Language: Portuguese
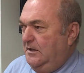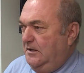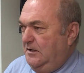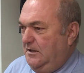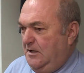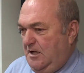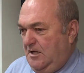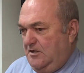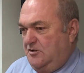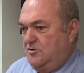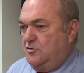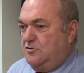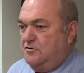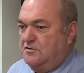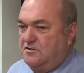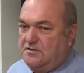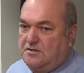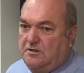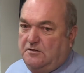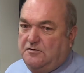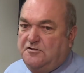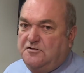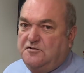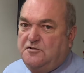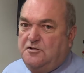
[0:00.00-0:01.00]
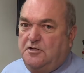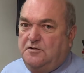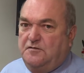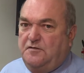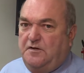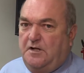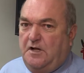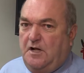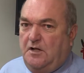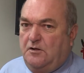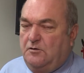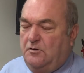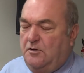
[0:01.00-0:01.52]
e a discussão dos seus
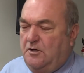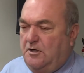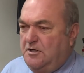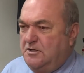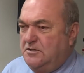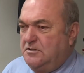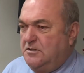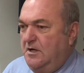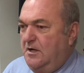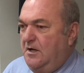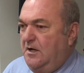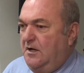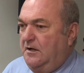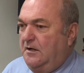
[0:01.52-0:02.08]
vereadores,